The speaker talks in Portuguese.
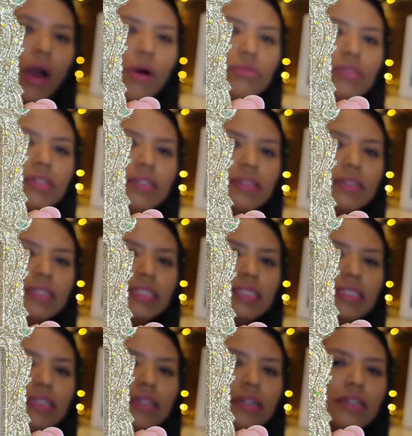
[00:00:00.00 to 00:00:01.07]
alta
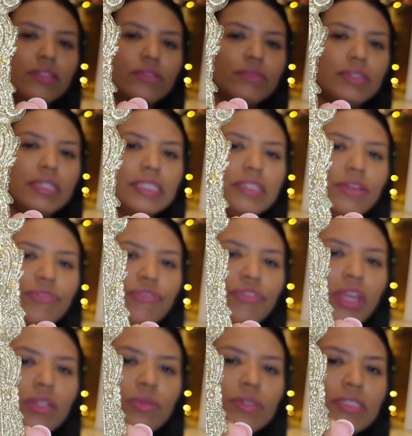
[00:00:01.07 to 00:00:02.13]
esse ano, esse
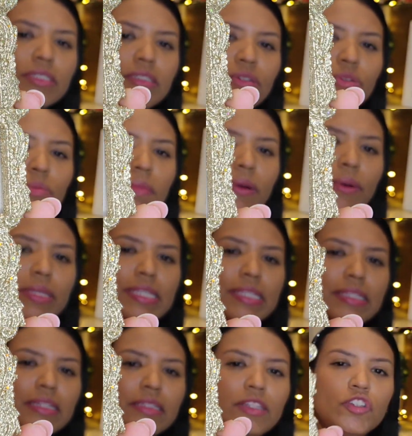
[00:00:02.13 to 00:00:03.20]
efeito assim com
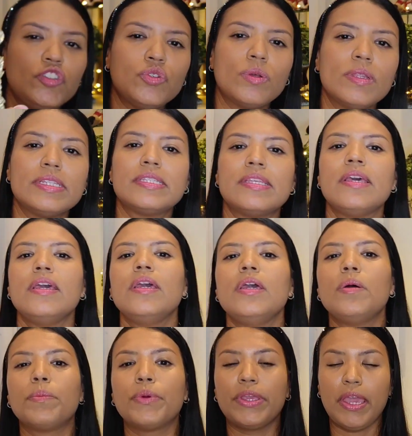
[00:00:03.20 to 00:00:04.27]
essas lantejoulas,
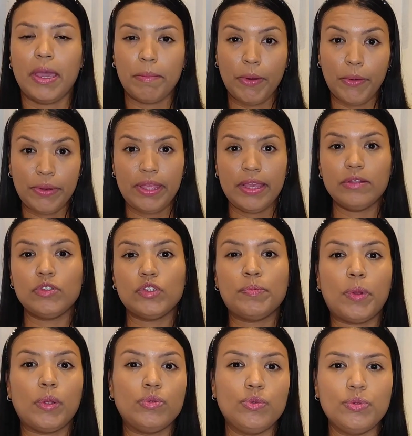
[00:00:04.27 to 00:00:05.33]
porque a maioria dos
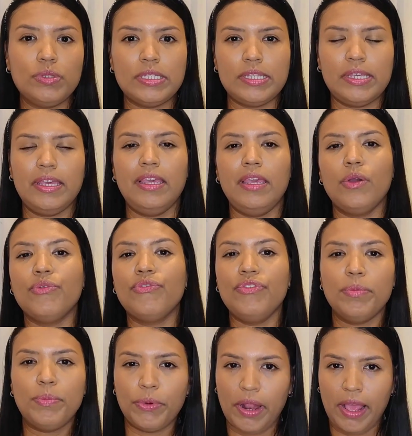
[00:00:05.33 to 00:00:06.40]
produtos que eu
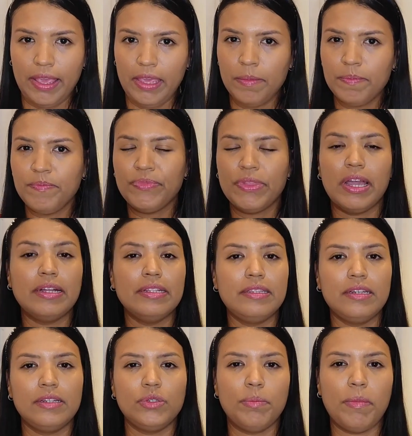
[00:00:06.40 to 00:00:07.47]
vi por aí
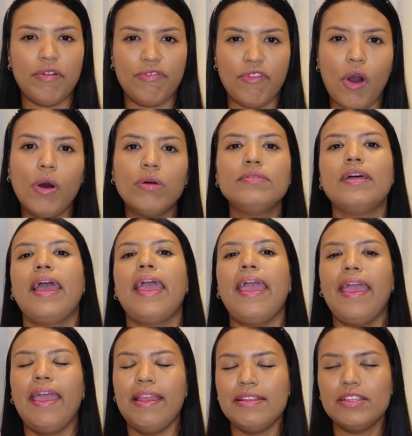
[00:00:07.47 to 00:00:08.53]
dando uma volta,
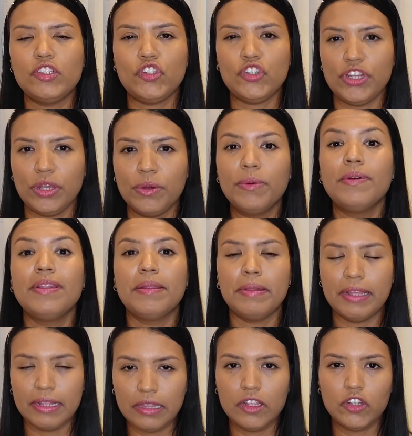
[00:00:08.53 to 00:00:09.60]
eles tinham
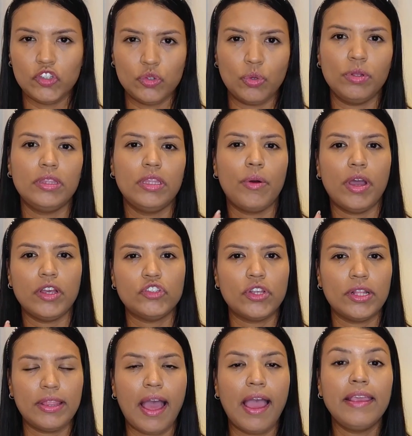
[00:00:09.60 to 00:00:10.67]
lantejoula, então acho
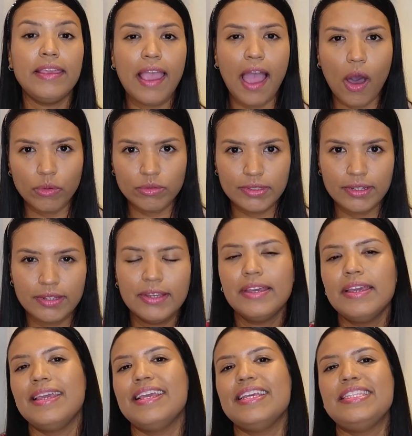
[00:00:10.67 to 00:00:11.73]
que tá em alta
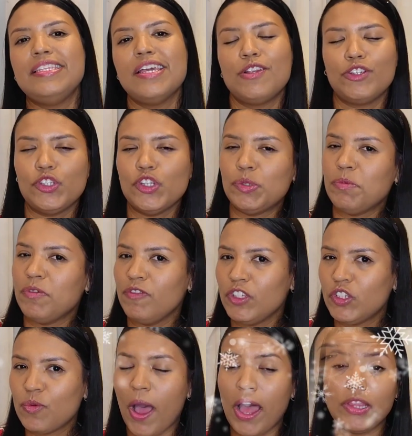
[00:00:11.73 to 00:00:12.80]
esse ano de
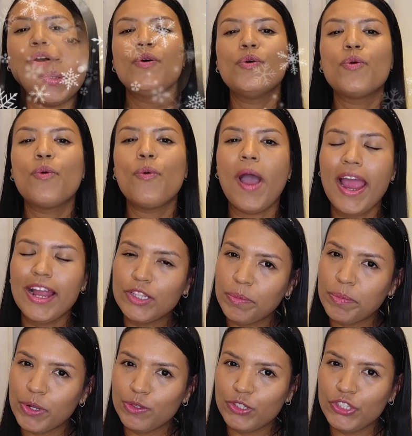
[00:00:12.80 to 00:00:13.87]
2024. O
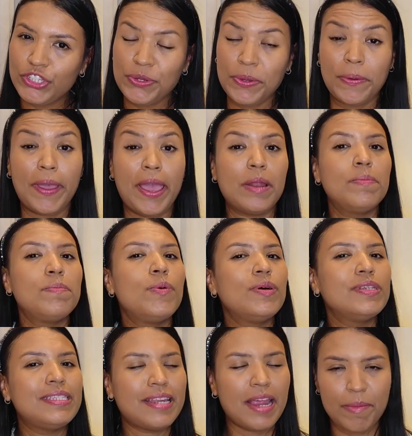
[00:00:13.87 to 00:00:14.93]
quarto produtinho que eu quero
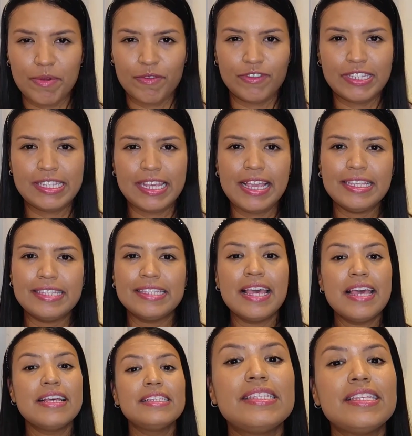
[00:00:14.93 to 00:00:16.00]
mostrar pra vocês
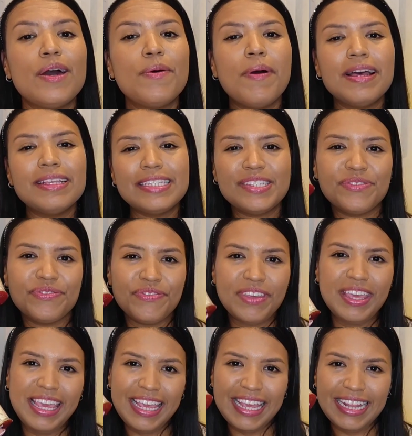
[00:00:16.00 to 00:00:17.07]
são as
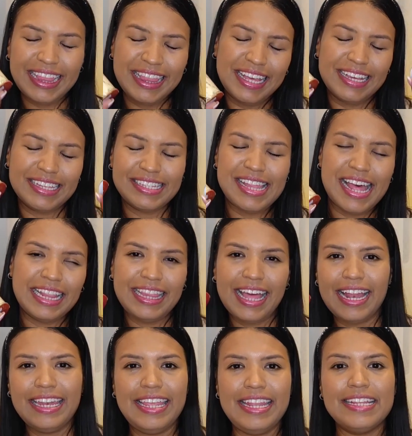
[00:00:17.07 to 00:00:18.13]
fitas
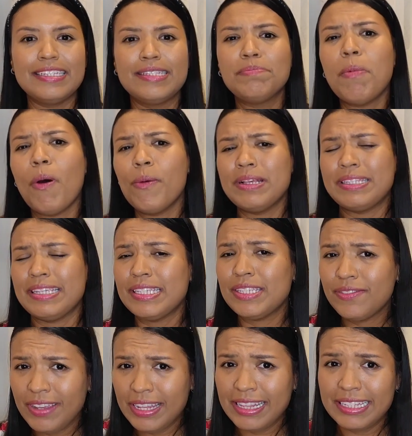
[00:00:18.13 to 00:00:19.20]
natalinas. Bom, essas
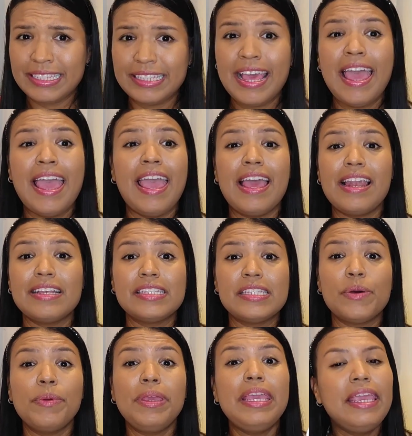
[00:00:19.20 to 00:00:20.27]
fitas, elas
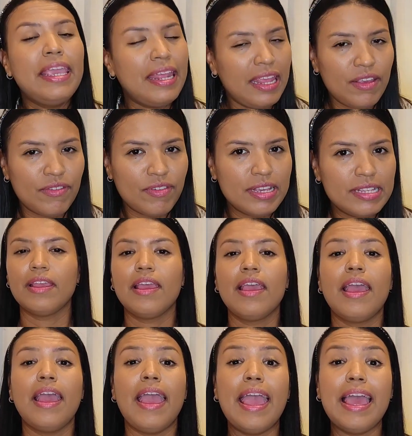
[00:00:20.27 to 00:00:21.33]
são incríveis.
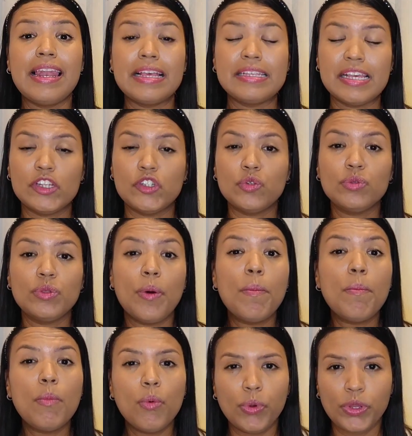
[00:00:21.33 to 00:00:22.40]
Elas
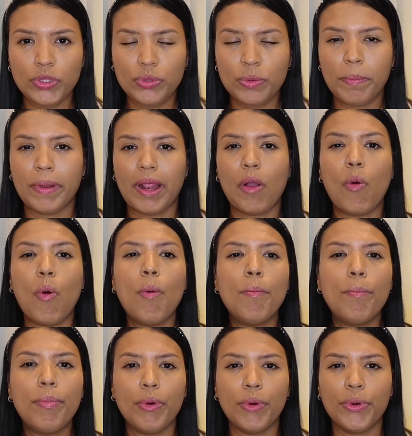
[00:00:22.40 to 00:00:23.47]
ajudam muito para
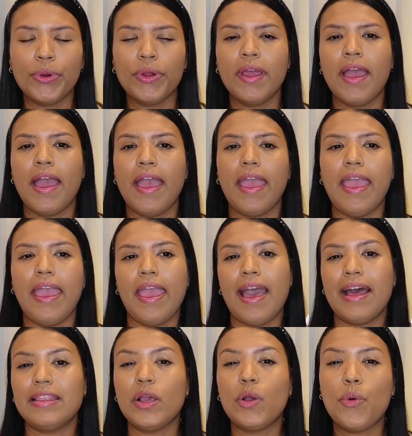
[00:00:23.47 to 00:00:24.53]
compor
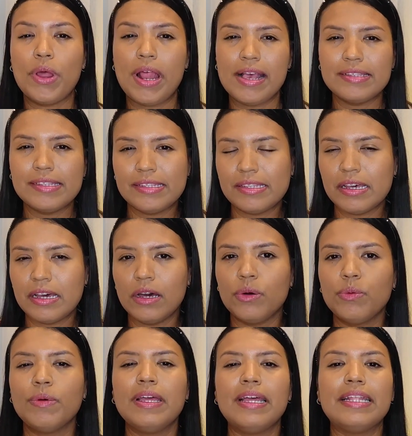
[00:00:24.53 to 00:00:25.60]
é, a
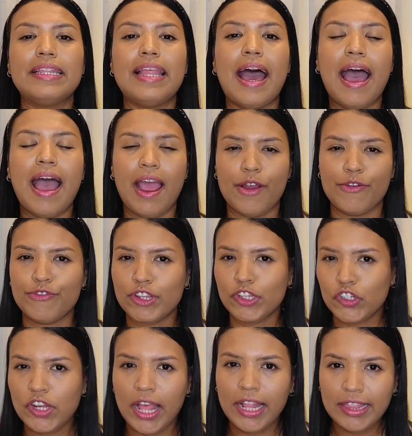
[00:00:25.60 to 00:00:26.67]
decoração da
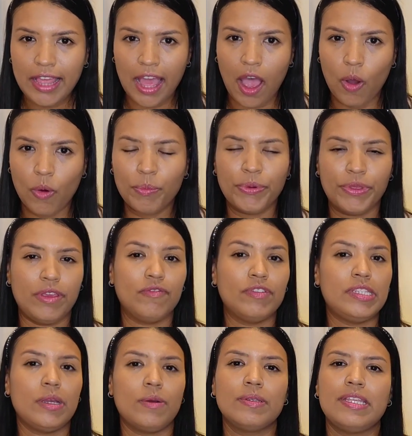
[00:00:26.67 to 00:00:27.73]
árvore de Natal, porque
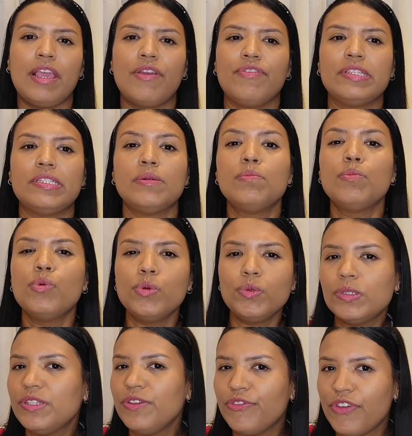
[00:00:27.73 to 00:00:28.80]
você consegue fazer
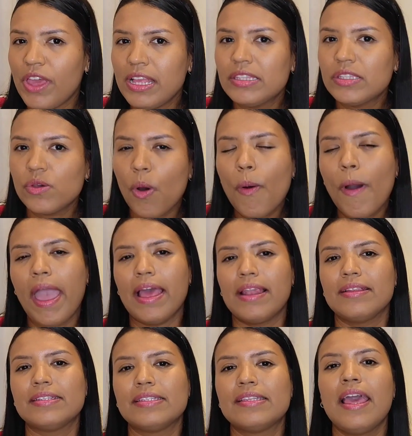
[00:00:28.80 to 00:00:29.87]
muitos enfeites com
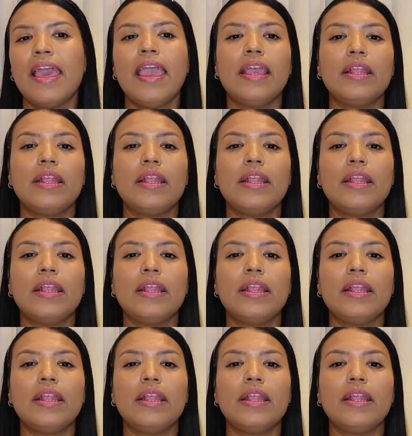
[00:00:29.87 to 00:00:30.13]
elas.